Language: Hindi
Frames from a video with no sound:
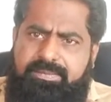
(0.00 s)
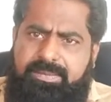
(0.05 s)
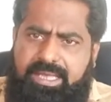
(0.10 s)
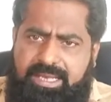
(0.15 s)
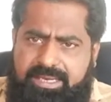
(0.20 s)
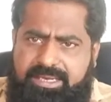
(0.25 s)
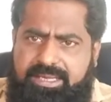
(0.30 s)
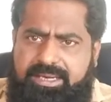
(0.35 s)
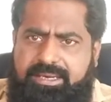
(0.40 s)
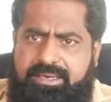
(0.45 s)

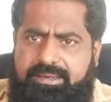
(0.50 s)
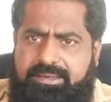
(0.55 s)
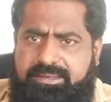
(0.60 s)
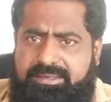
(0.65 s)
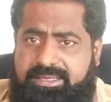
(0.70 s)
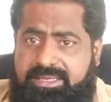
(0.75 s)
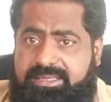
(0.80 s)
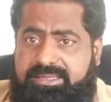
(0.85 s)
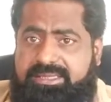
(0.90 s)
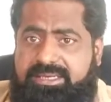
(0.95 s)
अगर
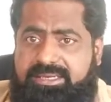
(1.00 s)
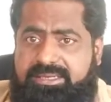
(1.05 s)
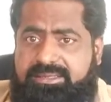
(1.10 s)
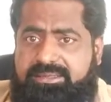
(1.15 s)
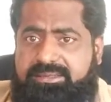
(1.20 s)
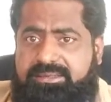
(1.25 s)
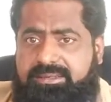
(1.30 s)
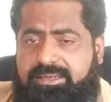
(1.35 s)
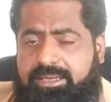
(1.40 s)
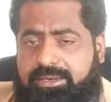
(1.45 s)
ये
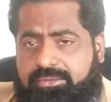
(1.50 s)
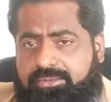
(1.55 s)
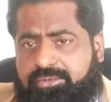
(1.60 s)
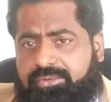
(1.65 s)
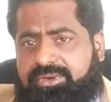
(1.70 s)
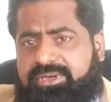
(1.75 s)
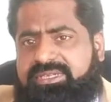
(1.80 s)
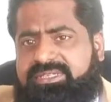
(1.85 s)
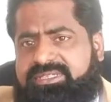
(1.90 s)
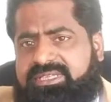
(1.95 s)
दर्द
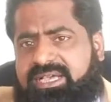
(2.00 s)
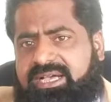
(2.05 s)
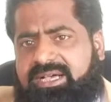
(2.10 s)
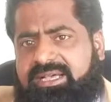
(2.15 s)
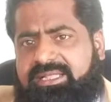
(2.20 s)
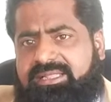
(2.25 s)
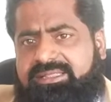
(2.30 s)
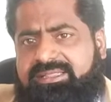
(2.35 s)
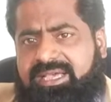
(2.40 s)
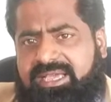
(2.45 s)
अरकुन
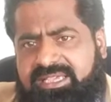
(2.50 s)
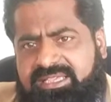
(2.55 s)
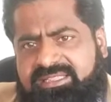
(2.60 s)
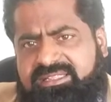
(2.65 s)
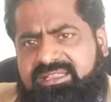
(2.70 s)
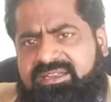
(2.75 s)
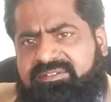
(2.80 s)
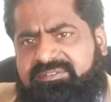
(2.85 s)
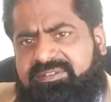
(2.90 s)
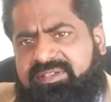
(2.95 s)
निशा दाई
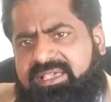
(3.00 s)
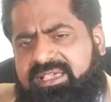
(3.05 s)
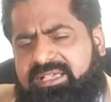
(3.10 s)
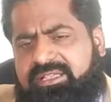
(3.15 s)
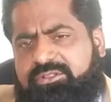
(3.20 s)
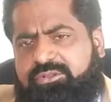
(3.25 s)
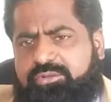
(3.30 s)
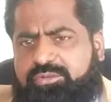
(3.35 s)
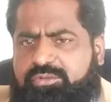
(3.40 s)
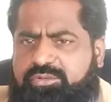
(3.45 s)
तरफ
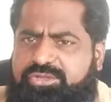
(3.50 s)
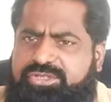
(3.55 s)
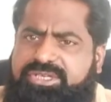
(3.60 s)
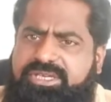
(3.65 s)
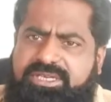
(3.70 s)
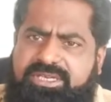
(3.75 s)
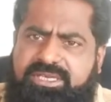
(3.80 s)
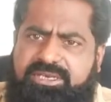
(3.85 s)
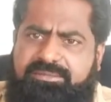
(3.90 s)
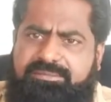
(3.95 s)
है तो
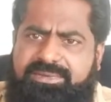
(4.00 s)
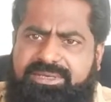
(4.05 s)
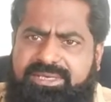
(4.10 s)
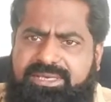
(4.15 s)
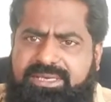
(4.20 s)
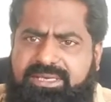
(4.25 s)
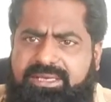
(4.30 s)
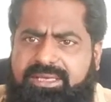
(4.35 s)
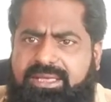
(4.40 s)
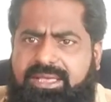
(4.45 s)
की गर्मी
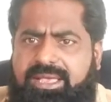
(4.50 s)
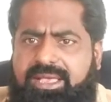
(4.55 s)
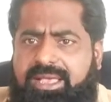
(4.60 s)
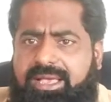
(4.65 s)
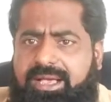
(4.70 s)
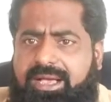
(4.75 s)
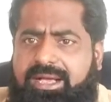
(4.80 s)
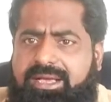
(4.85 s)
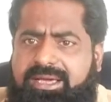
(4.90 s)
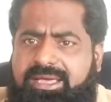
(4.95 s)
है
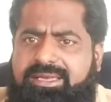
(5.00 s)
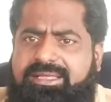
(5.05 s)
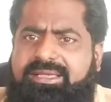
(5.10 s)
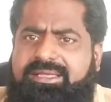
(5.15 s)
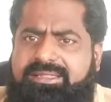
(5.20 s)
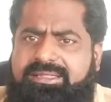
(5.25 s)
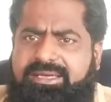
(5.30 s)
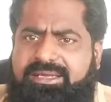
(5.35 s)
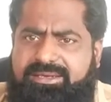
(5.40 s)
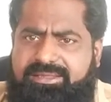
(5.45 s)
अगर
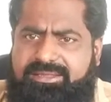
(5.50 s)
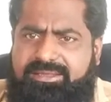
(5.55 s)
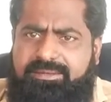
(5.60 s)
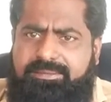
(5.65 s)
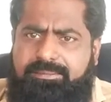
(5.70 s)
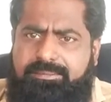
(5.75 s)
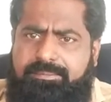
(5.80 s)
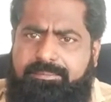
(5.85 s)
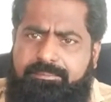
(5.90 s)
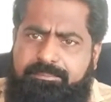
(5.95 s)
ये दर्द
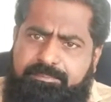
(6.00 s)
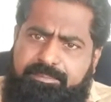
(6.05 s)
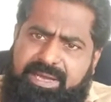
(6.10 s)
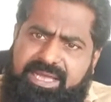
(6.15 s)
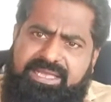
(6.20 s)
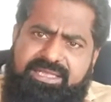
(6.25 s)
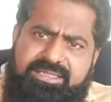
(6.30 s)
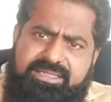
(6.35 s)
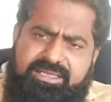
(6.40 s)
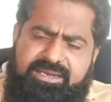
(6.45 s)

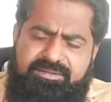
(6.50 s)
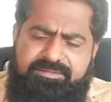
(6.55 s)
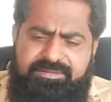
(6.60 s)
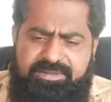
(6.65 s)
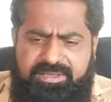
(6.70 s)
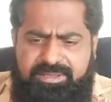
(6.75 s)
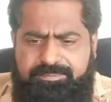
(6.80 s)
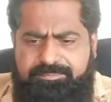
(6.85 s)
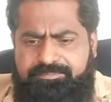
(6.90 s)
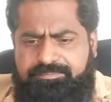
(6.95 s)
बाई तरफ
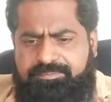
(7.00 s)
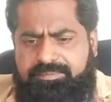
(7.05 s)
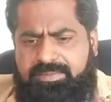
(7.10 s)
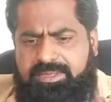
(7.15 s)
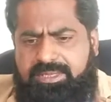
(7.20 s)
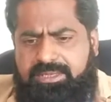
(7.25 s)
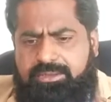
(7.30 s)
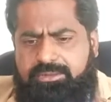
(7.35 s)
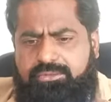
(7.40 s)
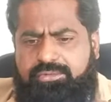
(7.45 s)
है
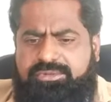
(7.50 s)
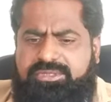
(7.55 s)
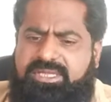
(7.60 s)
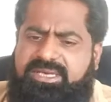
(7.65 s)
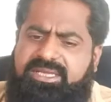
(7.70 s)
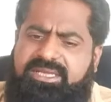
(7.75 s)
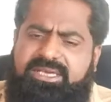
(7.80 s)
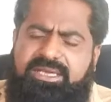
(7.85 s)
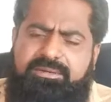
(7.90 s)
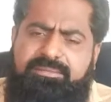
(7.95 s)
तो
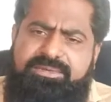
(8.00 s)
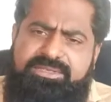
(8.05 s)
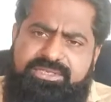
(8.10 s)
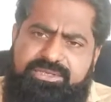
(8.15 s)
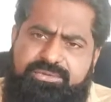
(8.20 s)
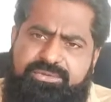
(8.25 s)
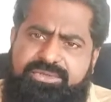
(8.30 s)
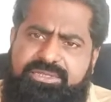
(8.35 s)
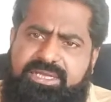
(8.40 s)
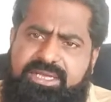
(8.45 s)
तरी गर्मी
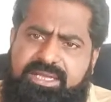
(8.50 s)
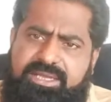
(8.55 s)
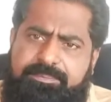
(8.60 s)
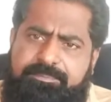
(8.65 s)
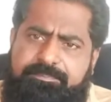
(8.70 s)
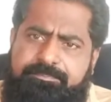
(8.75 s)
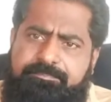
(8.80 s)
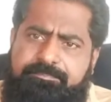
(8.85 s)
से होता है